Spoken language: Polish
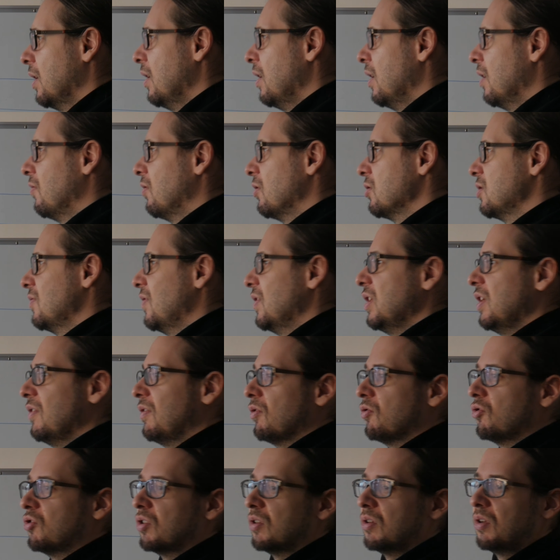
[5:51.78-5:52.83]
Właściwie nie
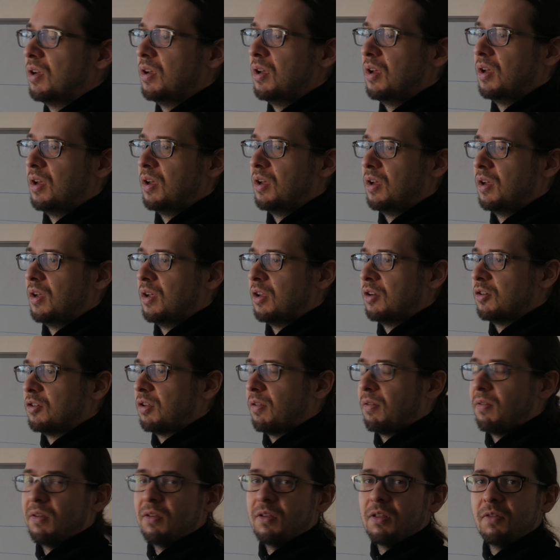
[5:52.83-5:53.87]
wiem, czy,
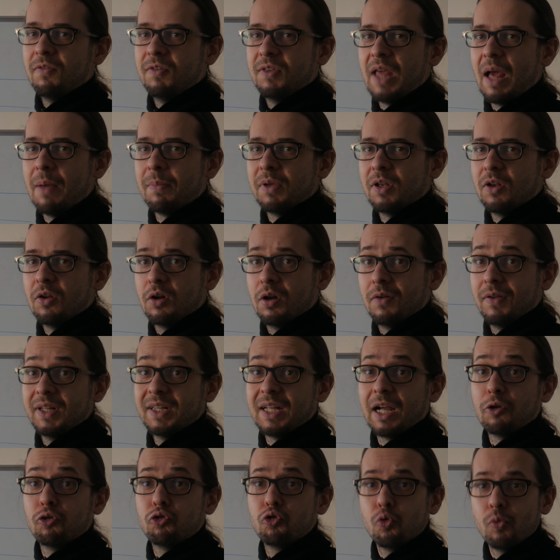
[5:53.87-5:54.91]
czy widziałem kiedykolwiek
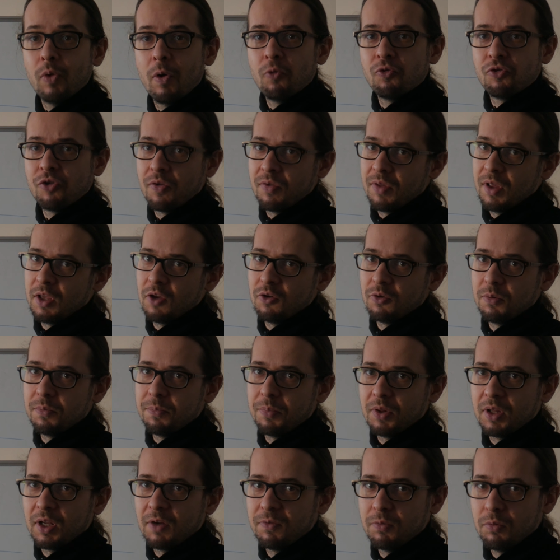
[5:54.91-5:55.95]
tak czułe urządzenie, żeby
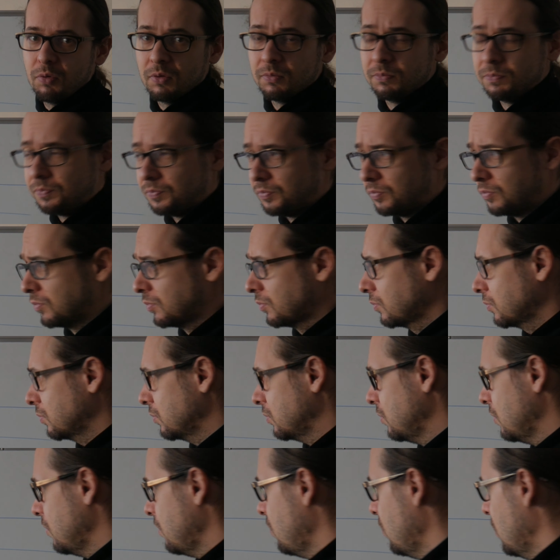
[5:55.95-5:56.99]
potrafiło
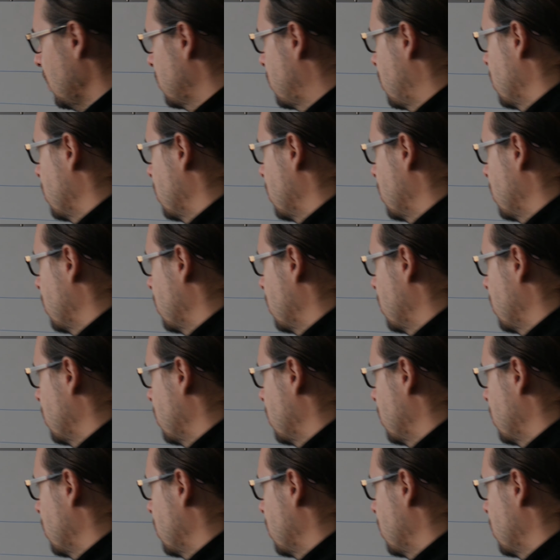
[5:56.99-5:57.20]
to